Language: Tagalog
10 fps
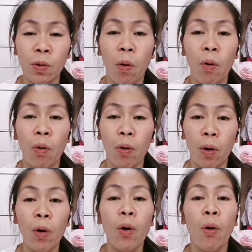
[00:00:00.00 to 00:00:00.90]
Hong,
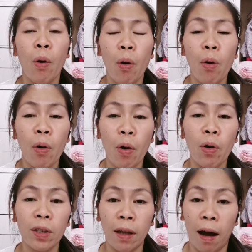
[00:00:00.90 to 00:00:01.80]
Hong
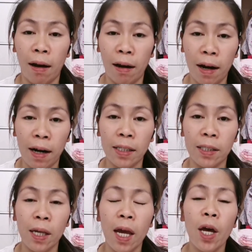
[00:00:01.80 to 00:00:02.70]
Kong
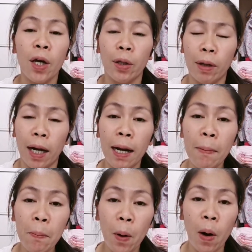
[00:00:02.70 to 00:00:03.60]
dollars. Yun nga lang
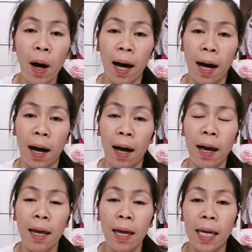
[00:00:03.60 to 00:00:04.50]
po, ah, uh,
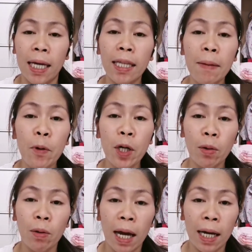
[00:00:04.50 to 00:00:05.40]
hindi po
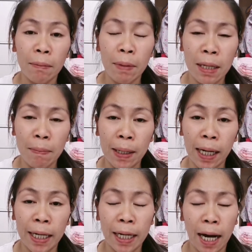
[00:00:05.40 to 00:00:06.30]
ito lahat
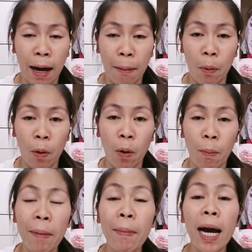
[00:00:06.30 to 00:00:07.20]
binibigay ng amo.
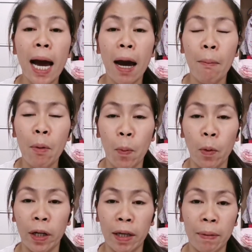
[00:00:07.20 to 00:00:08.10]
May mga amo
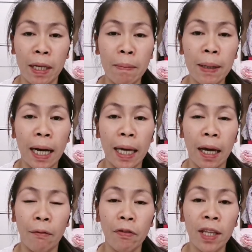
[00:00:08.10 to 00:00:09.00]
po na ibinibigay
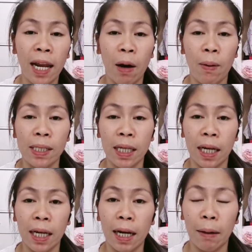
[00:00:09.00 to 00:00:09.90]
ang food allowance sa
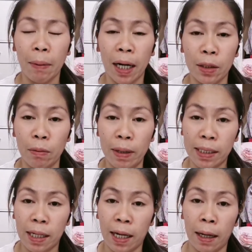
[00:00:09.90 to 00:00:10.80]
kanilang mga
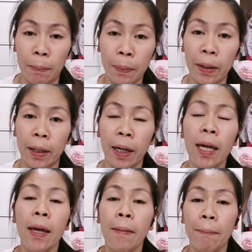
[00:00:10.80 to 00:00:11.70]
domestic helper.
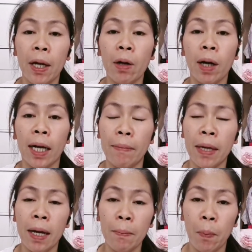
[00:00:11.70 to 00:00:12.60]
Pero
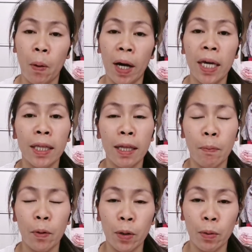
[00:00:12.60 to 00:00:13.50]
karamihan po ay hindi
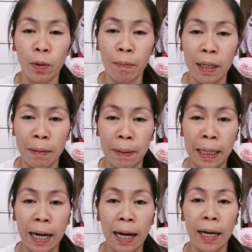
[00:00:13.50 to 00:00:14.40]
po ito
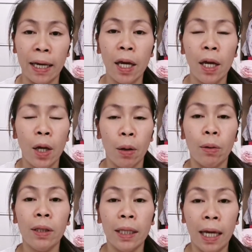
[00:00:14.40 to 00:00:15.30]
ibinibigay.
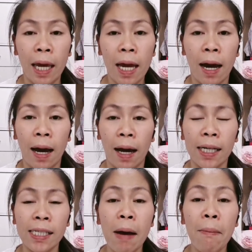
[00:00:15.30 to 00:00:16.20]
Kundi uh,
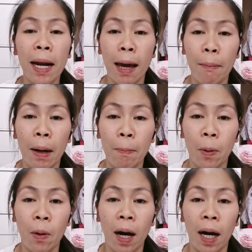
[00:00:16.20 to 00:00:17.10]
kasama lamang
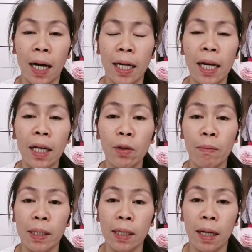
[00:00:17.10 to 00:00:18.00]
po ang kanilang
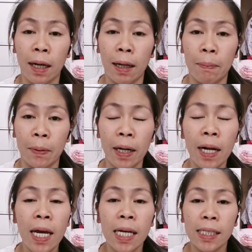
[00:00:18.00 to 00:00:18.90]
domestic helper
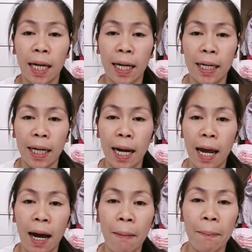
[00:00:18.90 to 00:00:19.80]
sa
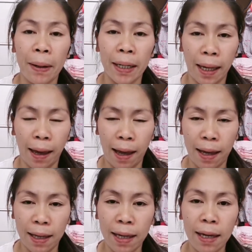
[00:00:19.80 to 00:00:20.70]
kanilang
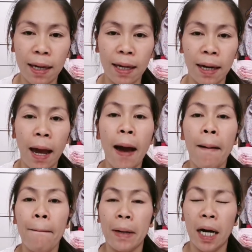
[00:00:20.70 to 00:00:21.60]
pagkain.
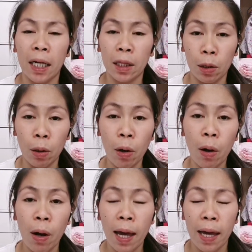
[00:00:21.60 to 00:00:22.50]

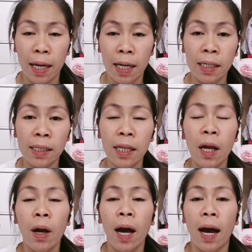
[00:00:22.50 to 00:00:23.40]
Pangatlo is
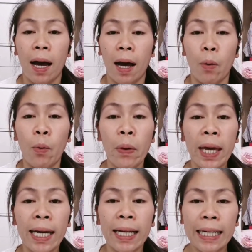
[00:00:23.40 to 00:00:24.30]
uh,
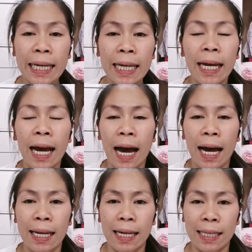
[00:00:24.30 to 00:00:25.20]
weekly
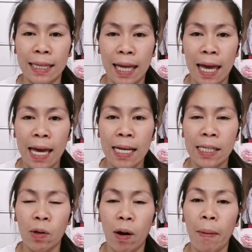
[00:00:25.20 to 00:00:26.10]
holiday.
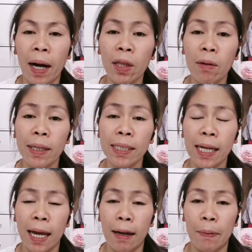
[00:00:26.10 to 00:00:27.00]
So, ang mga
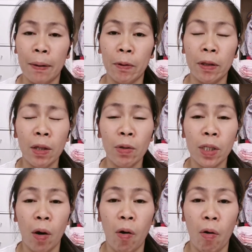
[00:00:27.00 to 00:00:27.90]
domestic helper po dito
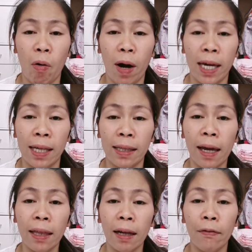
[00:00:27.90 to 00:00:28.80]
sa Hong Kong ay
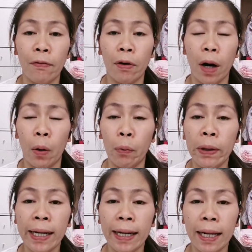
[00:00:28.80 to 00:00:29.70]
entitled for a
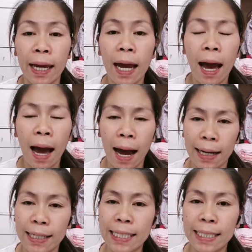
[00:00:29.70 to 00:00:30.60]
weekly
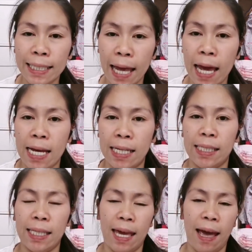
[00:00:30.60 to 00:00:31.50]
holidays.
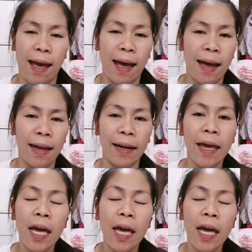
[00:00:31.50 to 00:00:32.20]
Yan.